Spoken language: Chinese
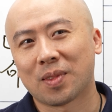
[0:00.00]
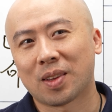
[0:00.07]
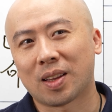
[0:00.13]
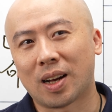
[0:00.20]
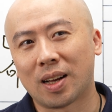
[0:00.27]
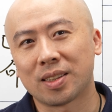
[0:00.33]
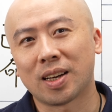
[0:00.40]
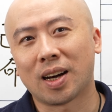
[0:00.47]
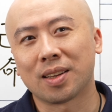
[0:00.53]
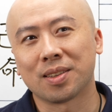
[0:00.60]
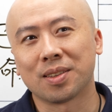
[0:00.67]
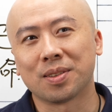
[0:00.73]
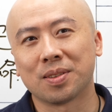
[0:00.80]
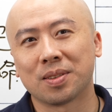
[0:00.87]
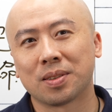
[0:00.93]
他家
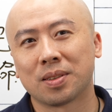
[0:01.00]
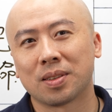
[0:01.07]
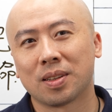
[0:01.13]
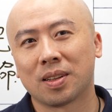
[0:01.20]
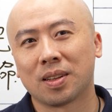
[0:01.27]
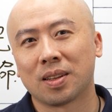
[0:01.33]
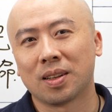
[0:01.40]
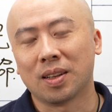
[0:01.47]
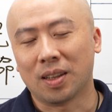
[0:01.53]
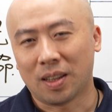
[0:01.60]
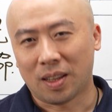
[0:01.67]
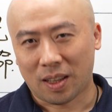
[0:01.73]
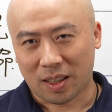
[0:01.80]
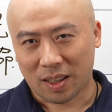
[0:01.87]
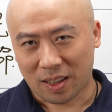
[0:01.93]
呢，
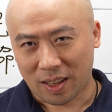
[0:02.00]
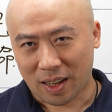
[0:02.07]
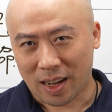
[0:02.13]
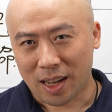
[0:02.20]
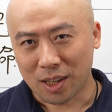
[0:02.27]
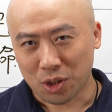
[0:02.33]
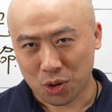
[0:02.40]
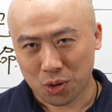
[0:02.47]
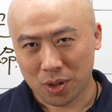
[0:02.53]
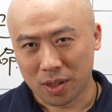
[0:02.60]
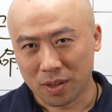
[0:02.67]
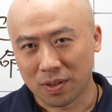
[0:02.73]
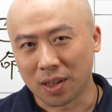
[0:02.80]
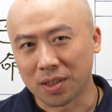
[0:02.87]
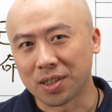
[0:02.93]
他睡的
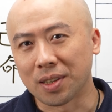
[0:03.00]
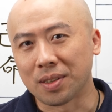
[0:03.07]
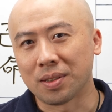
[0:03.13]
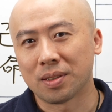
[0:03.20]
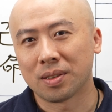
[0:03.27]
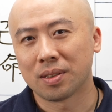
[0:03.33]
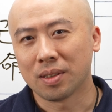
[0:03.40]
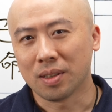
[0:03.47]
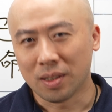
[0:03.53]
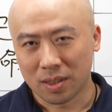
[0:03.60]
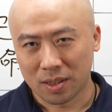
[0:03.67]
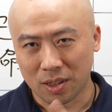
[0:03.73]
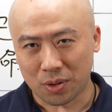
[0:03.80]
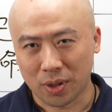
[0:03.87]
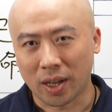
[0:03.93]
房间
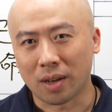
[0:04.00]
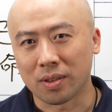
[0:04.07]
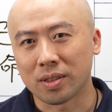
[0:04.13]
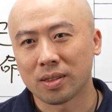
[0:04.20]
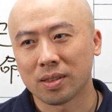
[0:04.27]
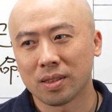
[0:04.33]
是最好的，